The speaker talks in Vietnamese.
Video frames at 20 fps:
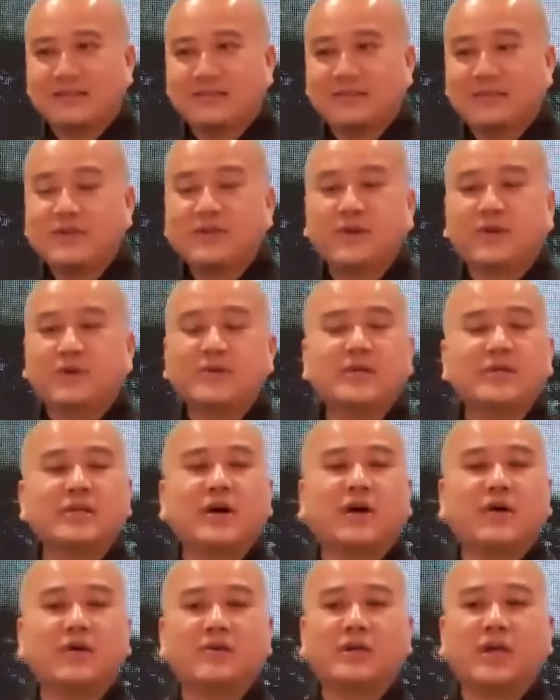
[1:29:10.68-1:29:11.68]
Ví dụ như
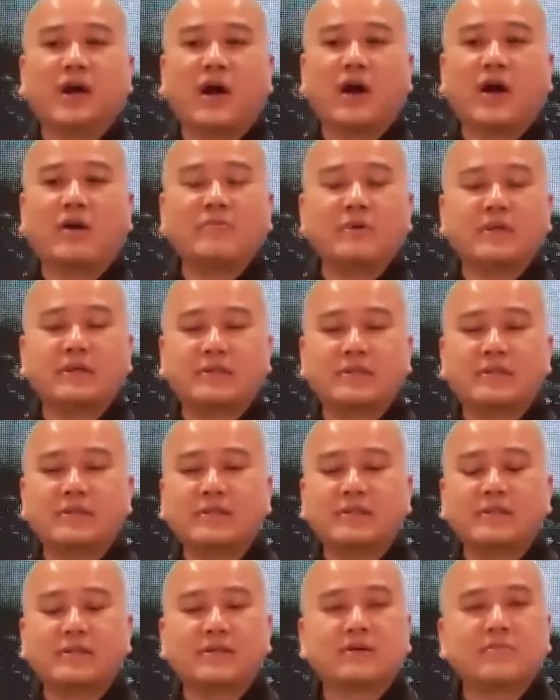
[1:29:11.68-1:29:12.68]
hồi nhỏ mình
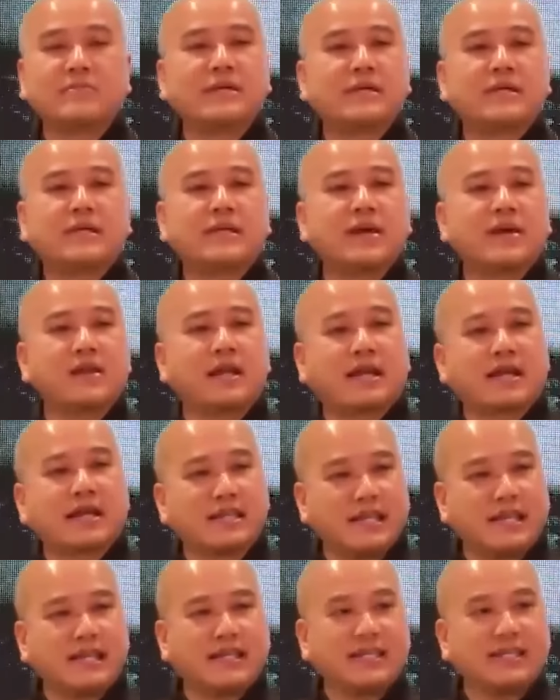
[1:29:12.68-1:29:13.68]
chưa có biết cái đó là cái
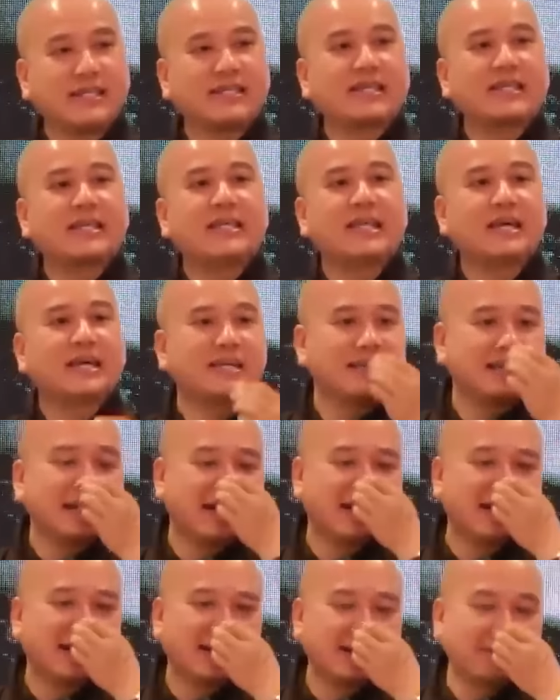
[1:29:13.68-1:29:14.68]
gì, nhưng khi lớn
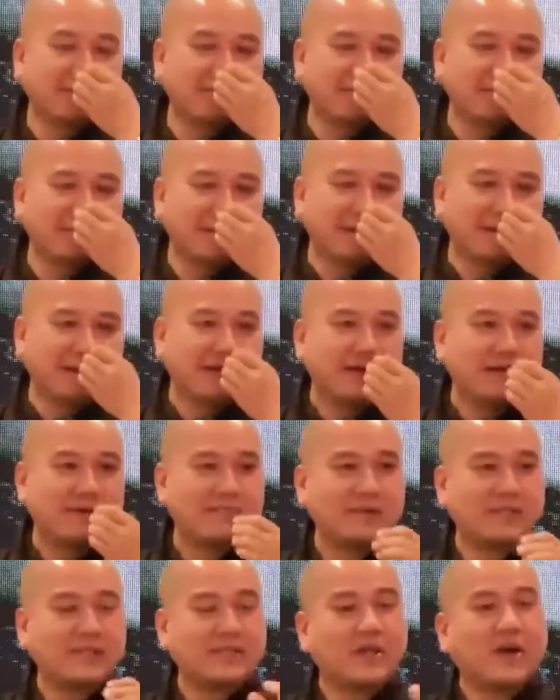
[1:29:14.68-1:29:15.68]
lên á,
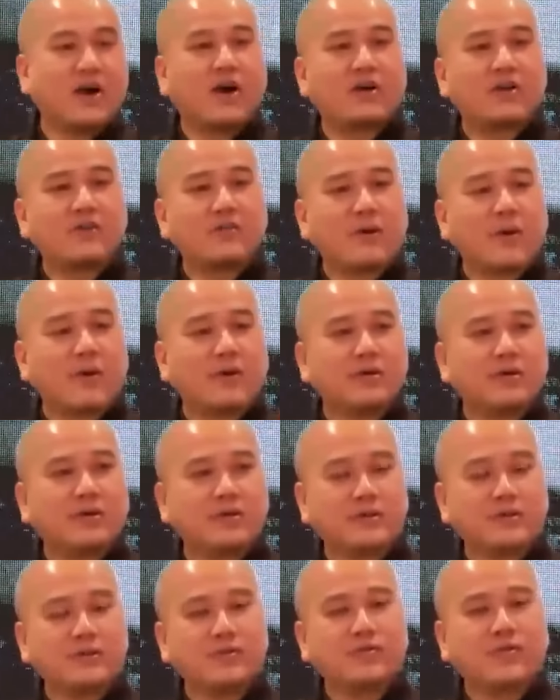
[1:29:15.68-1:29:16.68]
mình do mọi
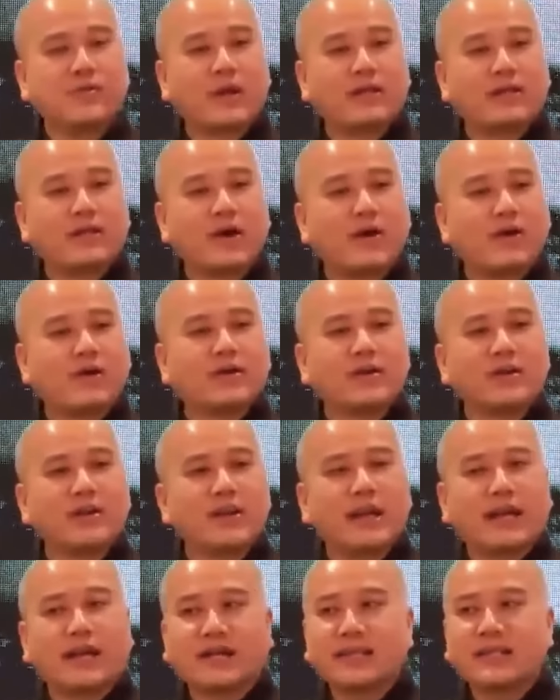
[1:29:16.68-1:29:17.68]
người xung quanh nói cái đó
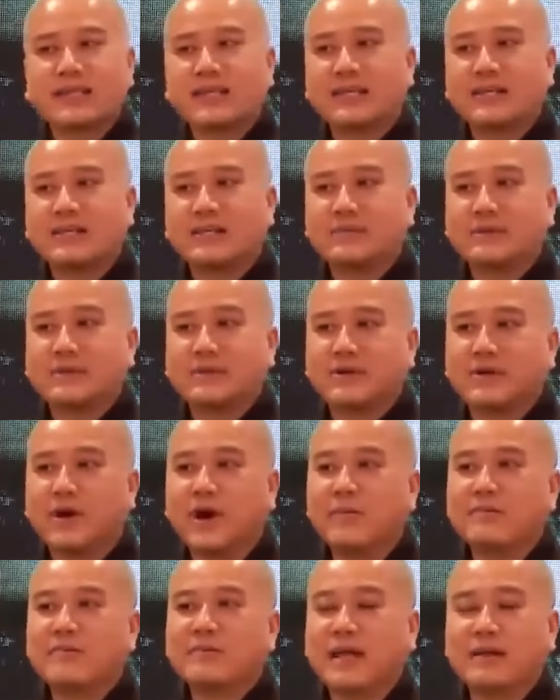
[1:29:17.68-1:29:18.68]
là cái gì, rồi mình
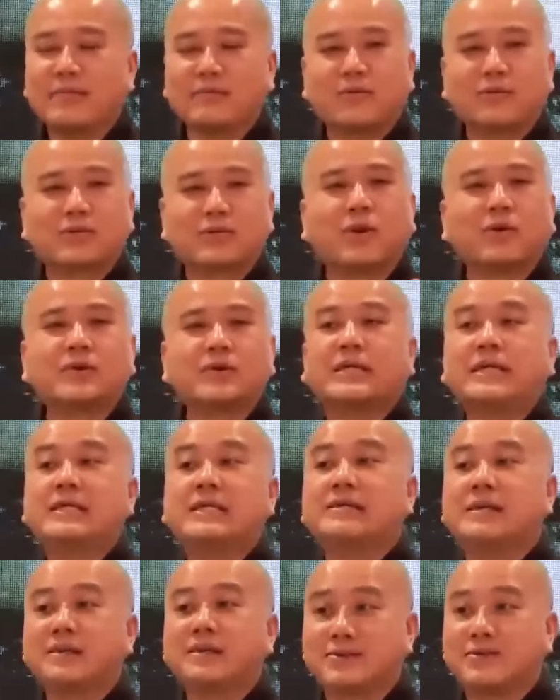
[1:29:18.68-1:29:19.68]
gom thành một số
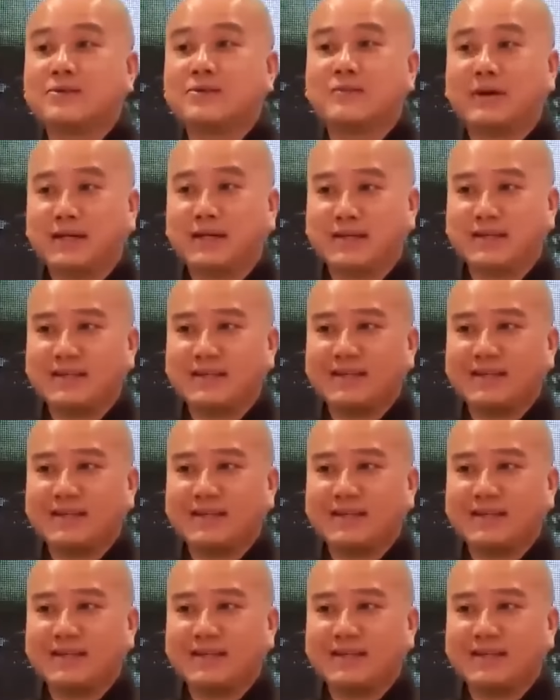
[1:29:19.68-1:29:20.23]
kiến thức của mình.